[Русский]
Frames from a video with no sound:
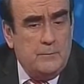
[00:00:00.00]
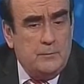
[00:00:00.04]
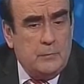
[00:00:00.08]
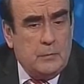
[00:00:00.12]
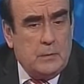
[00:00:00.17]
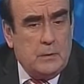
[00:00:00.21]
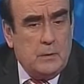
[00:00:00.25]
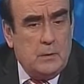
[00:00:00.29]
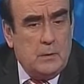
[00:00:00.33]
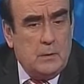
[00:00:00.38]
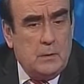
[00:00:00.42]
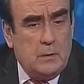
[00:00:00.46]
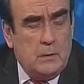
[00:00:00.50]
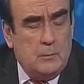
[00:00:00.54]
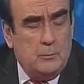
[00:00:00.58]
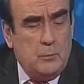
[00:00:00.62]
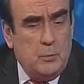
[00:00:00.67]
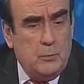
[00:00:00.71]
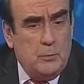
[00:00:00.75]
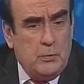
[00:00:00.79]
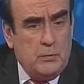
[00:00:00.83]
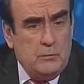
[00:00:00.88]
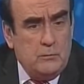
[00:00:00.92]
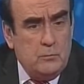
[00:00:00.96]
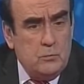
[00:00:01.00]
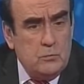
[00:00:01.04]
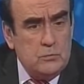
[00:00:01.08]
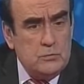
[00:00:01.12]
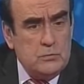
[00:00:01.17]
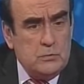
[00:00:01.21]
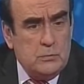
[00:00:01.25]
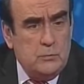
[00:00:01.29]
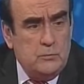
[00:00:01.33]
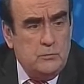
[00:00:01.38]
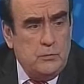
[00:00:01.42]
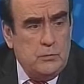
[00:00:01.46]
э, по
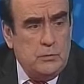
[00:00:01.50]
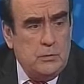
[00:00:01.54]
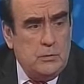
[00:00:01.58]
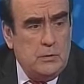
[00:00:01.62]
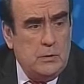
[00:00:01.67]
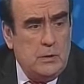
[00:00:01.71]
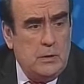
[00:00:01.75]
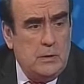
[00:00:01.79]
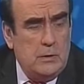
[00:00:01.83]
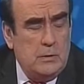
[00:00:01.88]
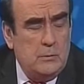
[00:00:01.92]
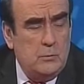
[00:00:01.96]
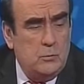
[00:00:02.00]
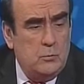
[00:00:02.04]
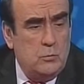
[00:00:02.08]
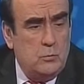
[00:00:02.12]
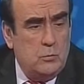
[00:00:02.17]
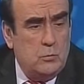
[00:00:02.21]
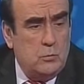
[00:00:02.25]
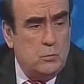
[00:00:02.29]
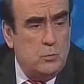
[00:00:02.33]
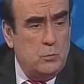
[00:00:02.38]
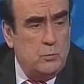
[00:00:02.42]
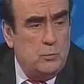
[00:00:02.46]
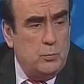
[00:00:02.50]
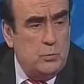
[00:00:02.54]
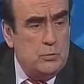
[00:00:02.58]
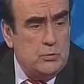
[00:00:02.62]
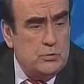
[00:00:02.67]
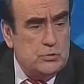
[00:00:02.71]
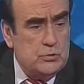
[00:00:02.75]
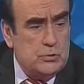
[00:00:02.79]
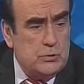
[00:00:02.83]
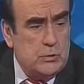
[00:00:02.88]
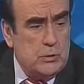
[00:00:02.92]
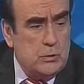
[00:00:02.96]
Приволжскому федеральному округу, по
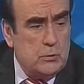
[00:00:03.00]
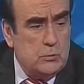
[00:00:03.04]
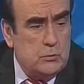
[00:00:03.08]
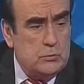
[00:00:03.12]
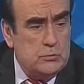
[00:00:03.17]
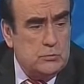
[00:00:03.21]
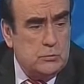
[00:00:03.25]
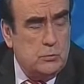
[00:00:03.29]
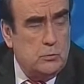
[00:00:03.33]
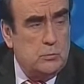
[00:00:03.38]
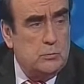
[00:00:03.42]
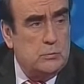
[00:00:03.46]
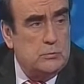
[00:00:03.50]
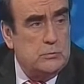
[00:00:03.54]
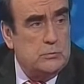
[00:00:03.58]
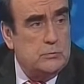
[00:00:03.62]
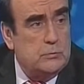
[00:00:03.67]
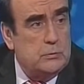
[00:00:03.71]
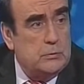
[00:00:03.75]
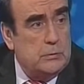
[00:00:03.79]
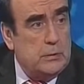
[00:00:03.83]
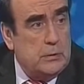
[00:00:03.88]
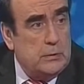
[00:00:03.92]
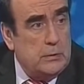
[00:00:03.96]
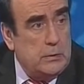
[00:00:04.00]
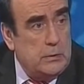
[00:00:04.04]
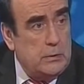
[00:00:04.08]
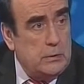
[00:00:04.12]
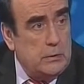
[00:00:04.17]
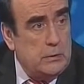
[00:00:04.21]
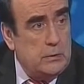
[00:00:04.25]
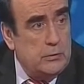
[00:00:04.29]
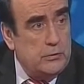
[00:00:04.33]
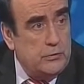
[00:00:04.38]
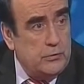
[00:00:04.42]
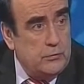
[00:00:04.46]
Нижегородской области, вот таких
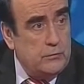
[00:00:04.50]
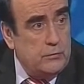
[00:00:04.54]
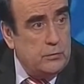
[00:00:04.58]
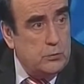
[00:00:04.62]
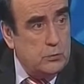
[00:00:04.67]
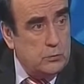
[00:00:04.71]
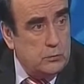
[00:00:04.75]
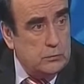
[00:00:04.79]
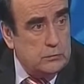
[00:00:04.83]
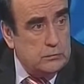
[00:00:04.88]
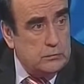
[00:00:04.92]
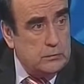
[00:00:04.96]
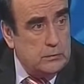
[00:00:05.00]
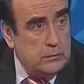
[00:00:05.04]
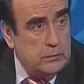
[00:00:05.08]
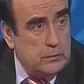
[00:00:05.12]
90.